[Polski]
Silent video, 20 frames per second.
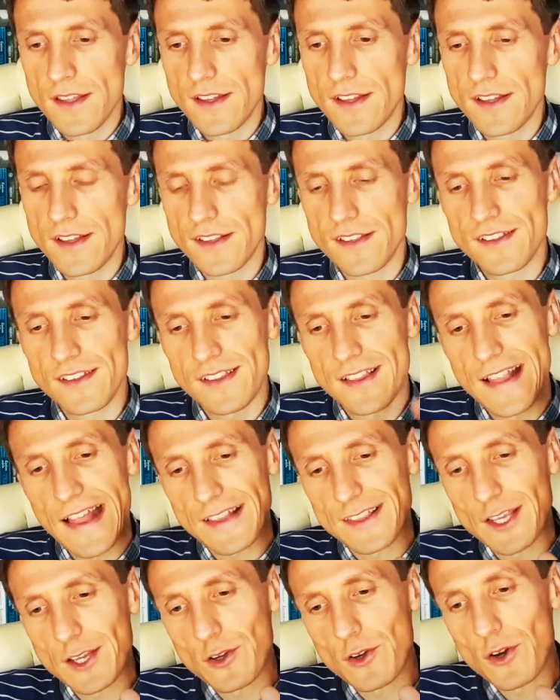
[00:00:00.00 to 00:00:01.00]
E,
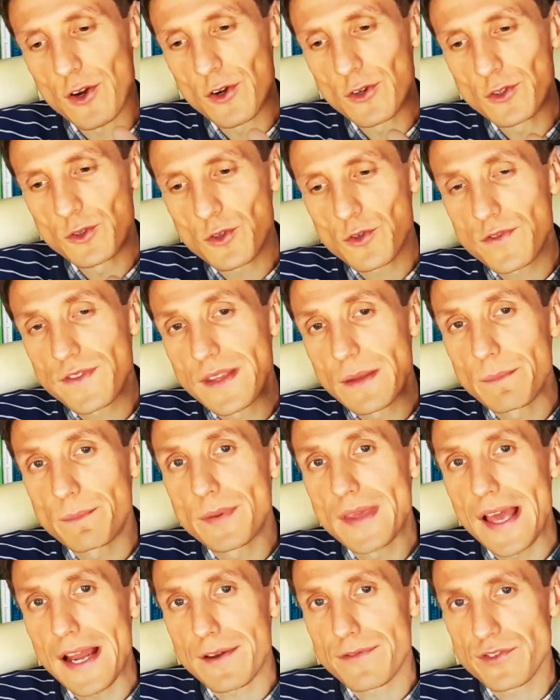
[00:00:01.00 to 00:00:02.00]
dlatego już w tym
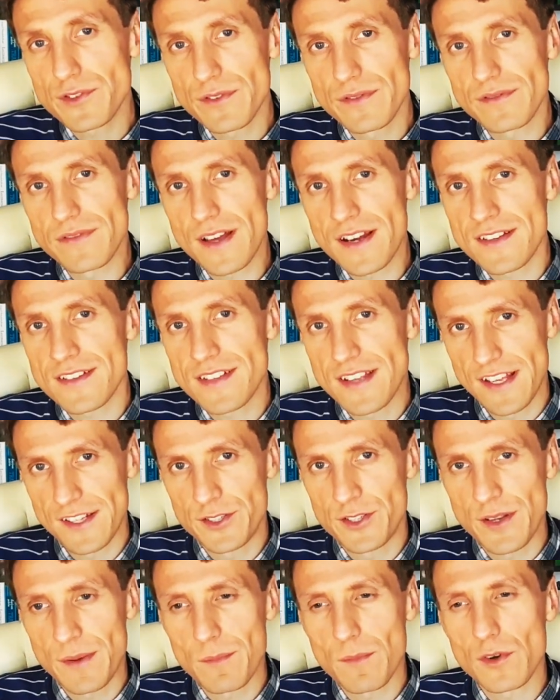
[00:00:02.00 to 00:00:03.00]
pierwszym
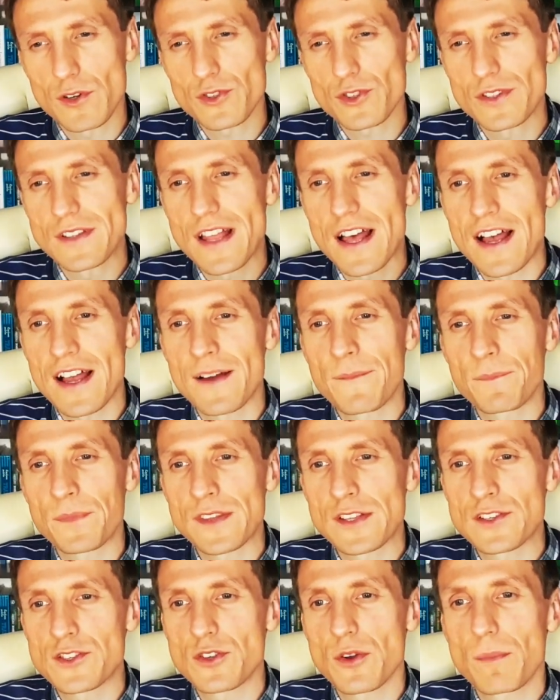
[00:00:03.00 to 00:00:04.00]
wersecie można
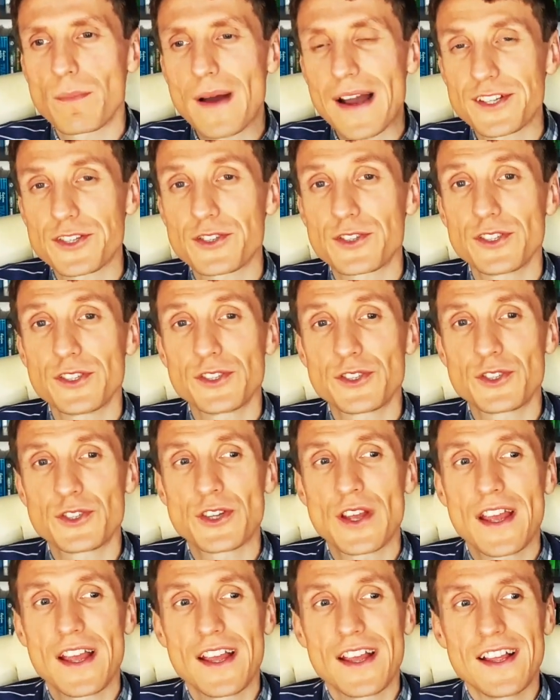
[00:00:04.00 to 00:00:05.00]

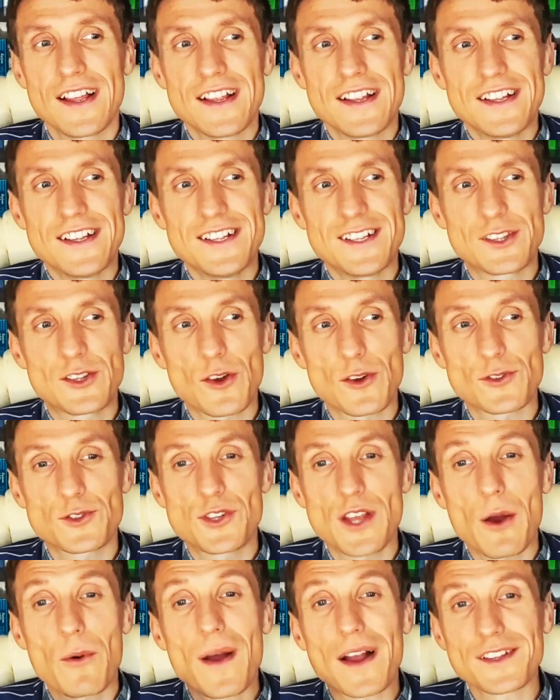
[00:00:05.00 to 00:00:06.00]
zobaczyć to
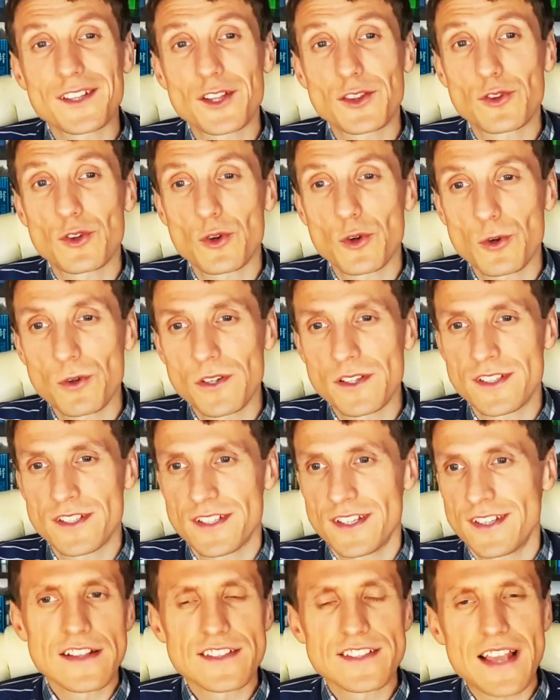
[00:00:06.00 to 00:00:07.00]
działanie
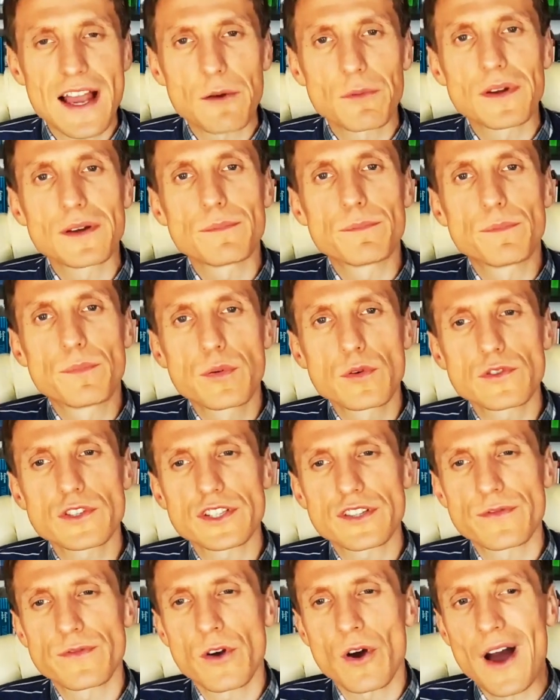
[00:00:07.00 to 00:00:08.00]
Trójcy. Całe
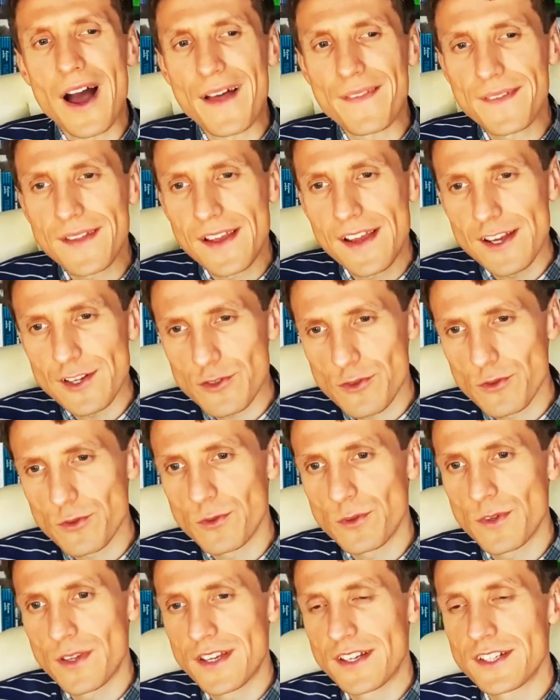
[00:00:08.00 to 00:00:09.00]
bóstwo
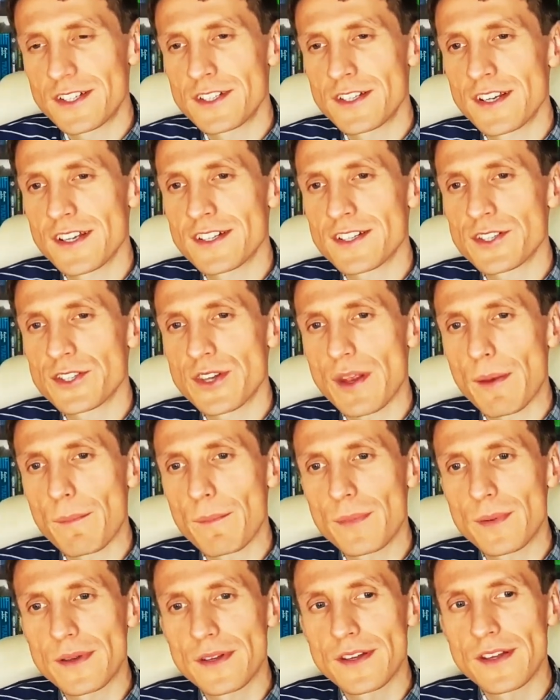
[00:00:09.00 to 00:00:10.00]
angażuje się,
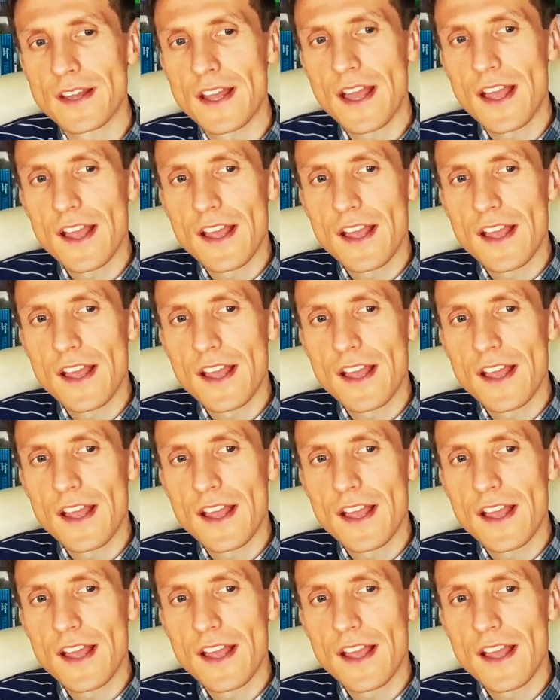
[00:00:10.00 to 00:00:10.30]
żeby